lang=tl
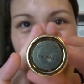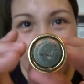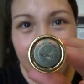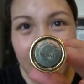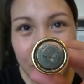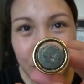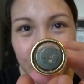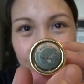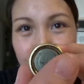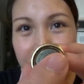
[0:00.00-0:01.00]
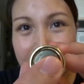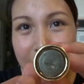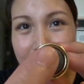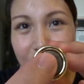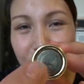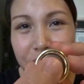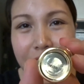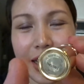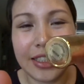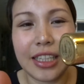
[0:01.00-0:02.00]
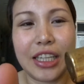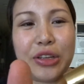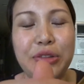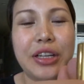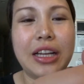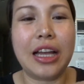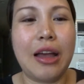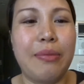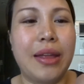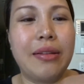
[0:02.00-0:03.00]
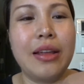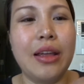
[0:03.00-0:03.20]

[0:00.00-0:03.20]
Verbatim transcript: And medyo luma na rin konti kasi hindi ko nagagamit.